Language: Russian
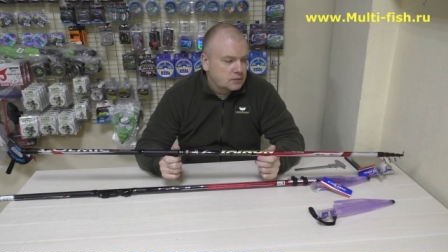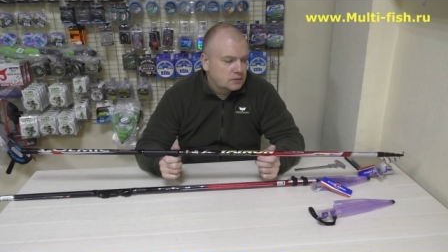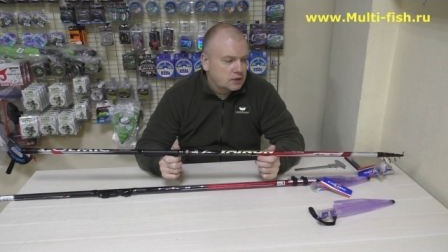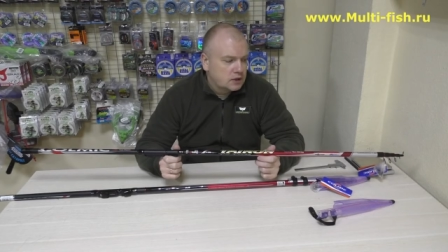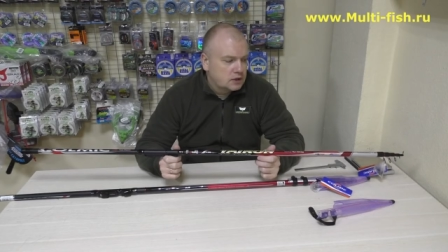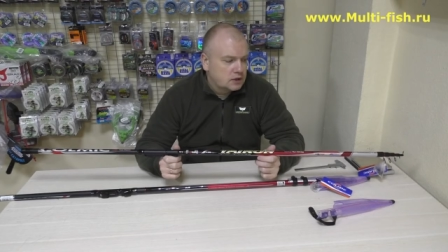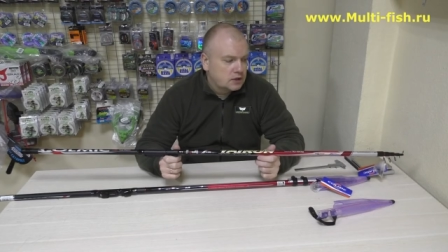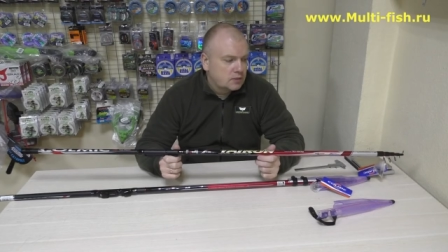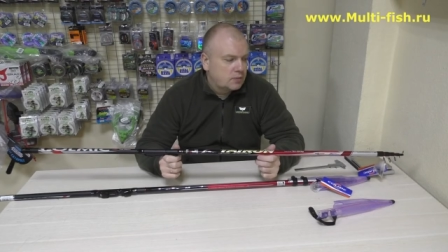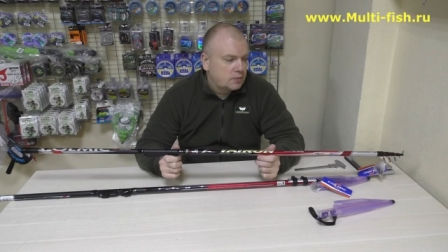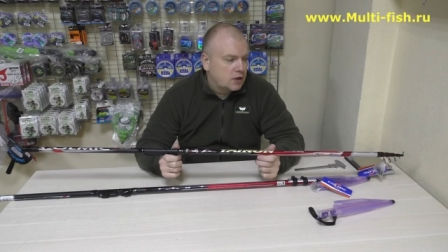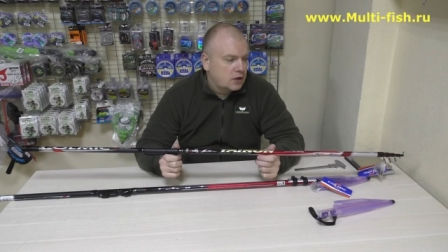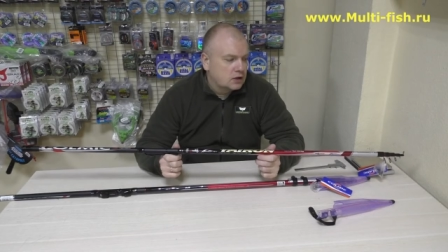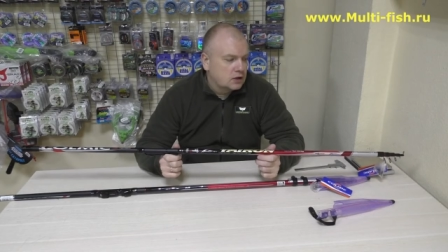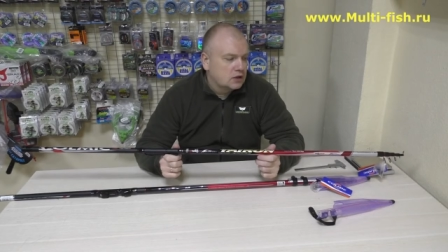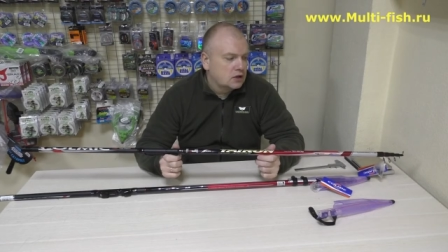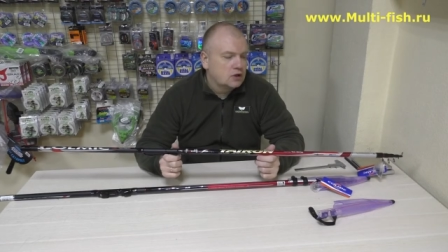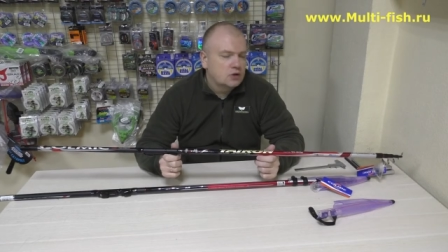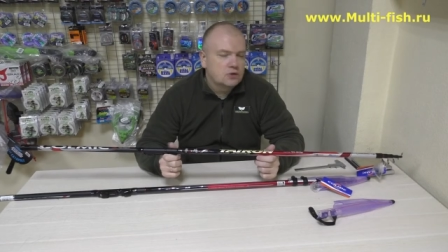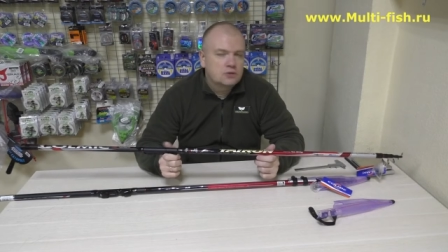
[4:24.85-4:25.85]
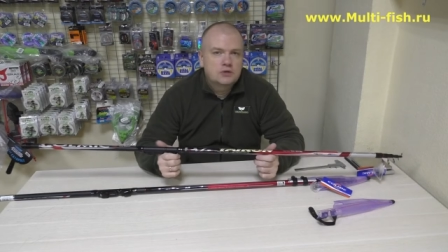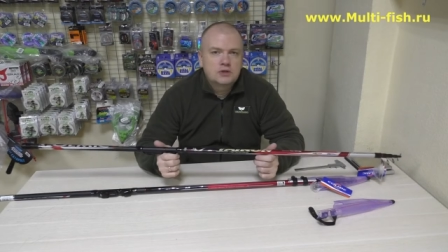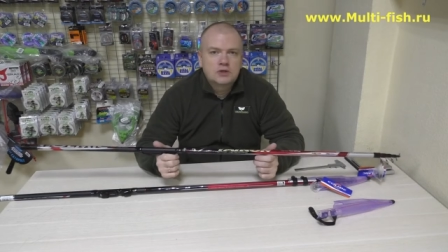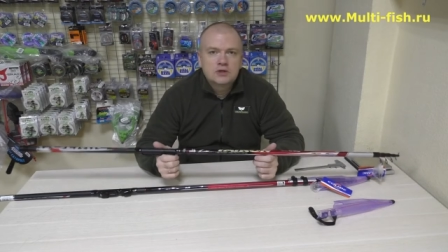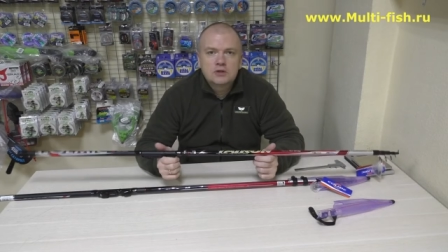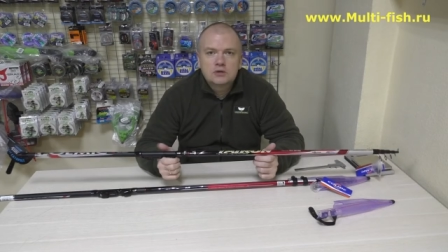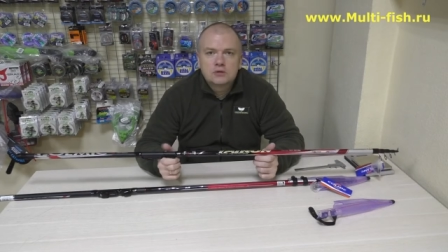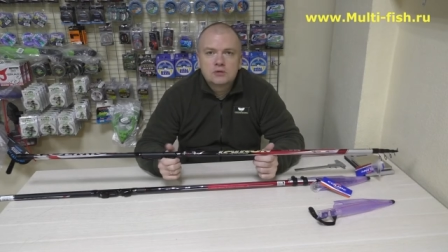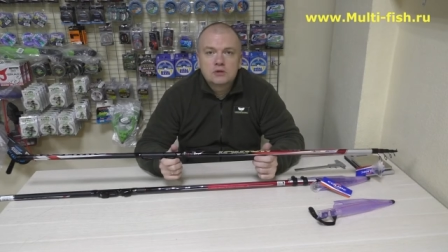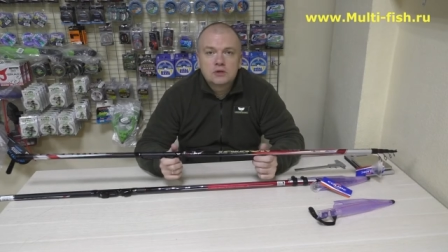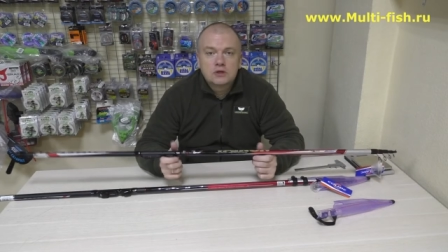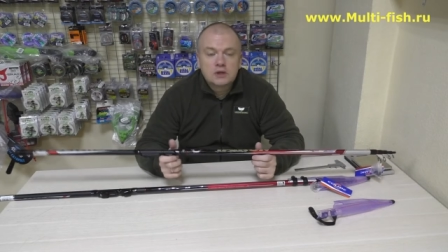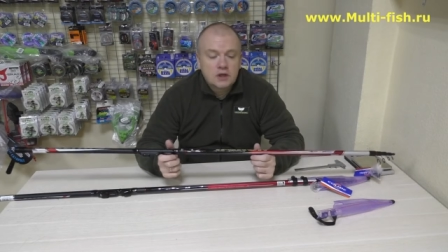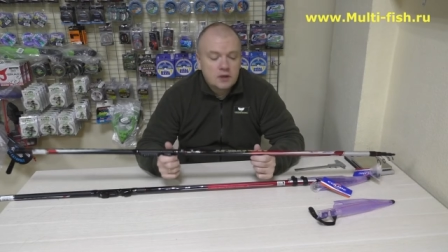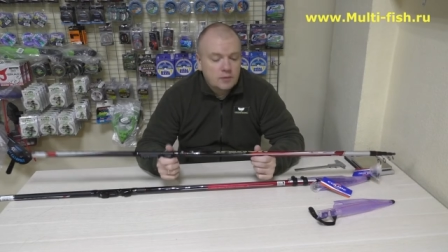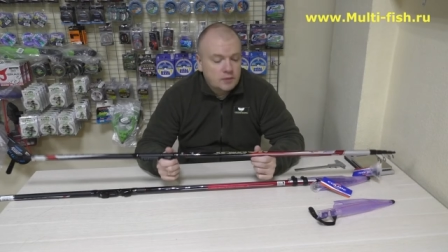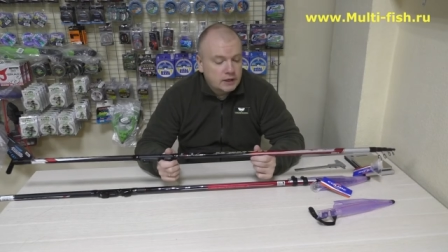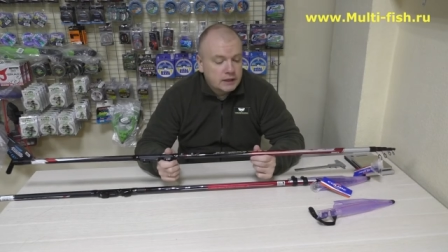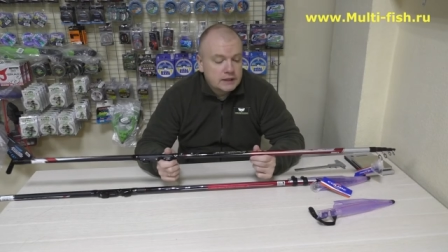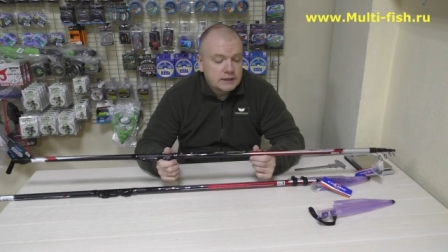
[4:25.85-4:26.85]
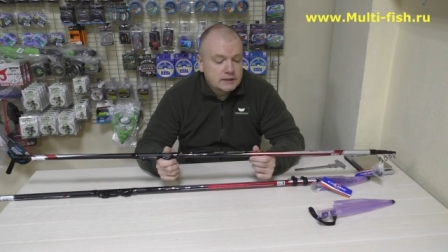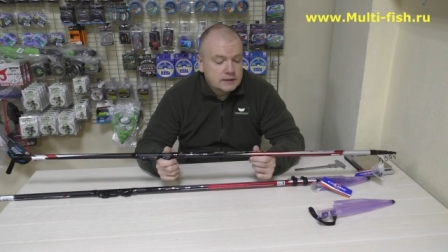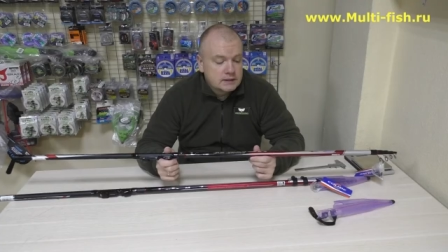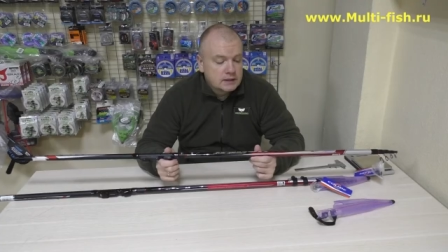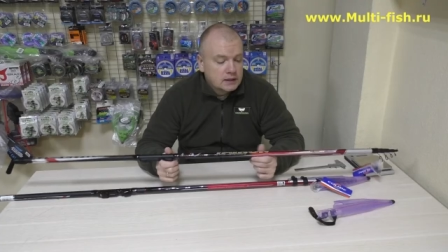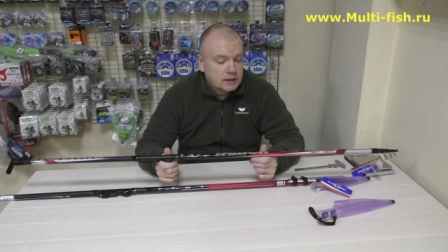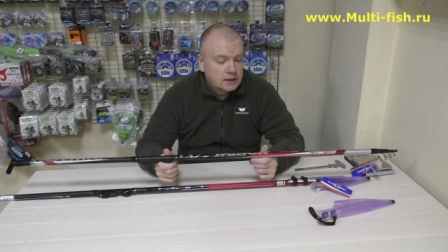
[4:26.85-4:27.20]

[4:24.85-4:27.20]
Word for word: когда палка хрустит, но не ломается.